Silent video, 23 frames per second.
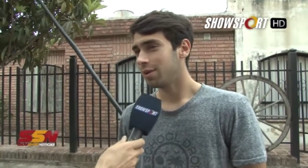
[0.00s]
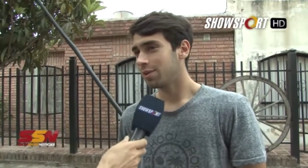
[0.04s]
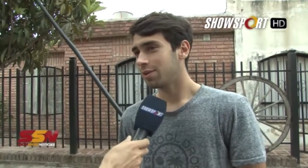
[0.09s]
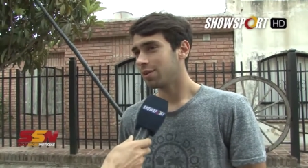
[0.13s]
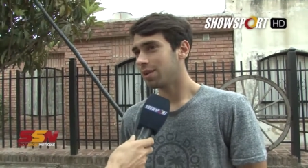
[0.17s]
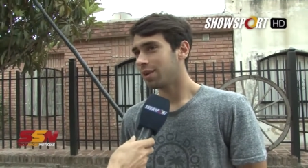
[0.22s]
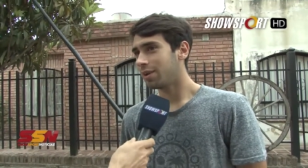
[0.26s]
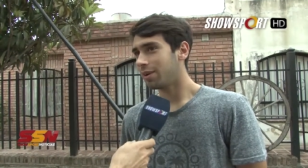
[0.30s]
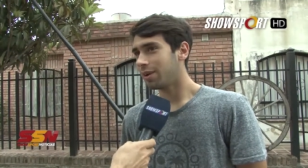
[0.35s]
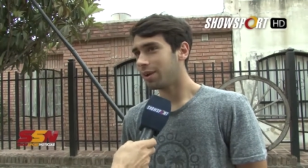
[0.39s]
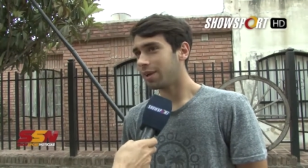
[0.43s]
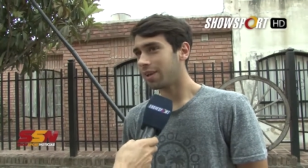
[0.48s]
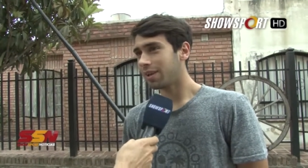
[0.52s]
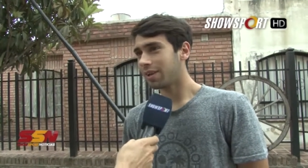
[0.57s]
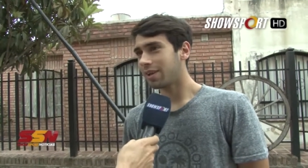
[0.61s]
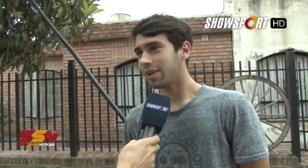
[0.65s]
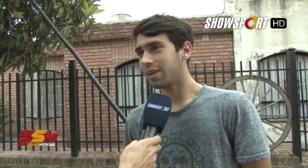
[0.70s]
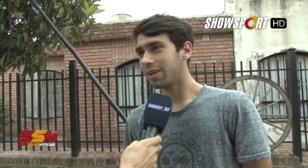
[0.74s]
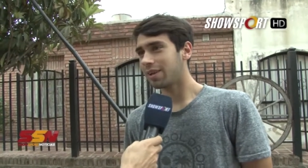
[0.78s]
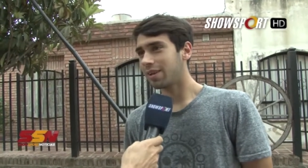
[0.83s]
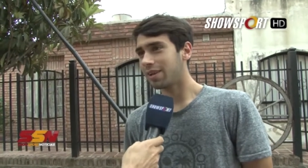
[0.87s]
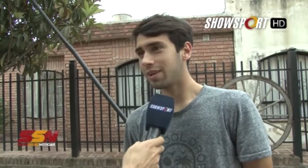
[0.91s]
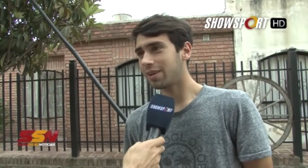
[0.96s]
Sí, la verdad
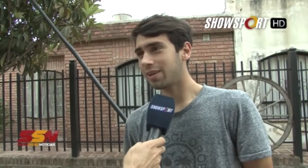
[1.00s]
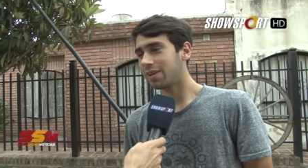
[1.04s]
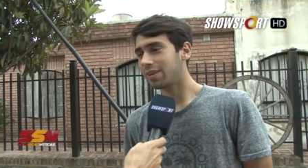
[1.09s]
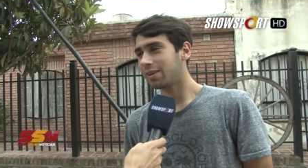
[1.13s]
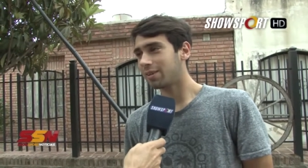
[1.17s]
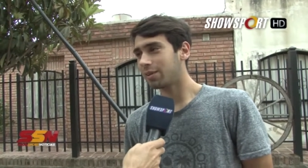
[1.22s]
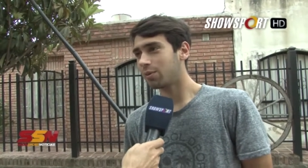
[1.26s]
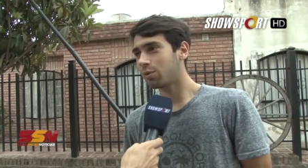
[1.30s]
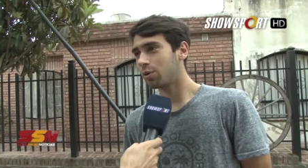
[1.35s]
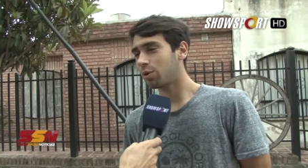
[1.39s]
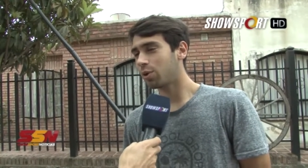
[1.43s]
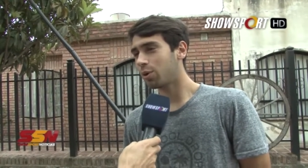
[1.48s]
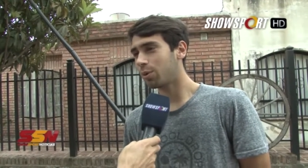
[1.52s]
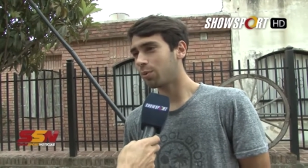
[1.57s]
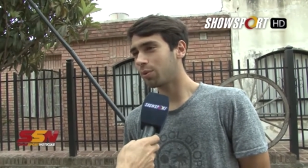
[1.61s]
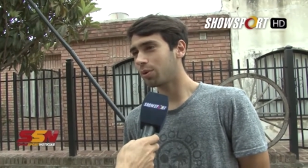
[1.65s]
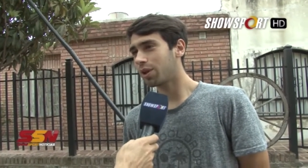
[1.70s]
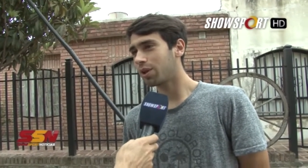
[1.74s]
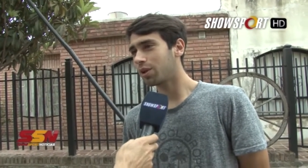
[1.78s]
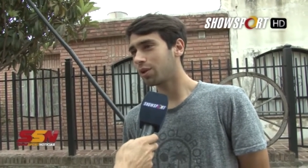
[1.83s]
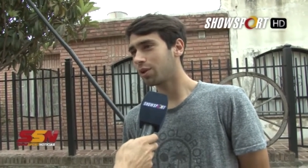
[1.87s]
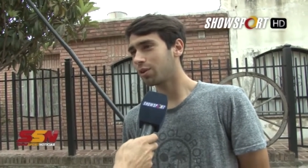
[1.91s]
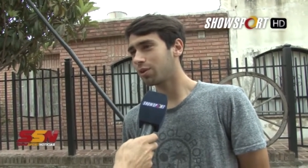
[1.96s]
que el
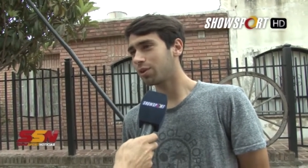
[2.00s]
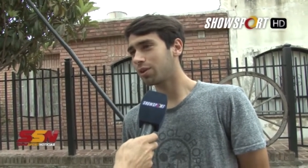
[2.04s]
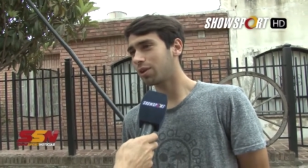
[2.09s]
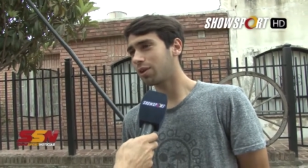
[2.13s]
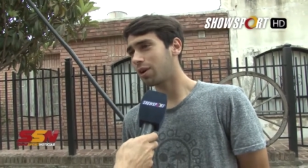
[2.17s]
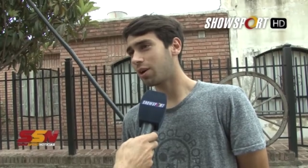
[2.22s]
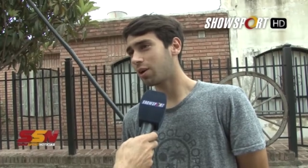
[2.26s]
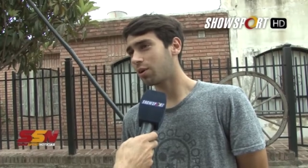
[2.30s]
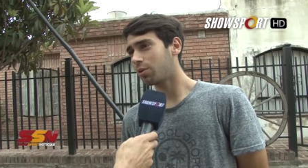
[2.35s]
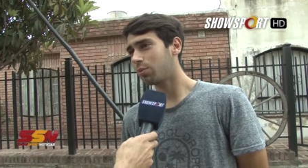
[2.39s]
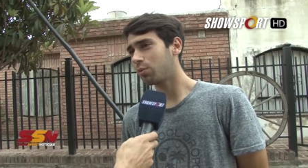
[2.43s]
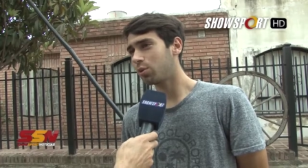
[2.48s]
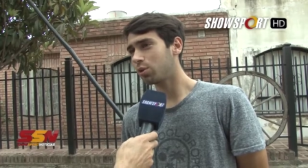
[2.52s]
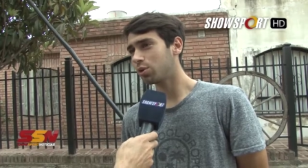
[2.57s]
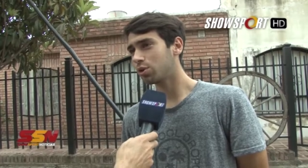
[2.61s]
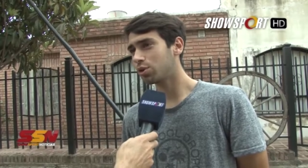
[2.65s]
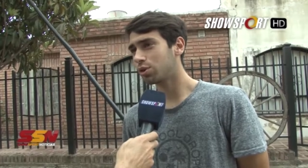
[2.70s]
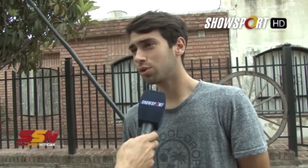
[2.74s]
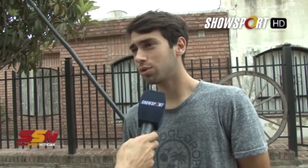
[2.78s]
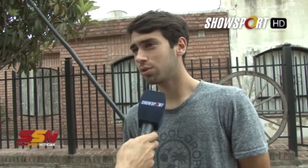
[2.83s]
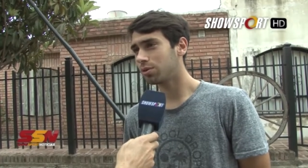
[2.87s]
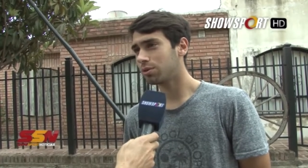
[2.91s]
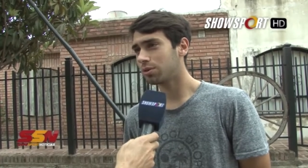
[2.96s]
cuerpo técnico trabajó
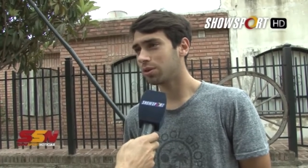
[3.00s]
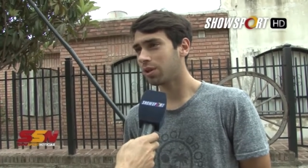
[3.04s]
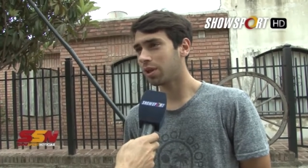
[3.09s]
mucho.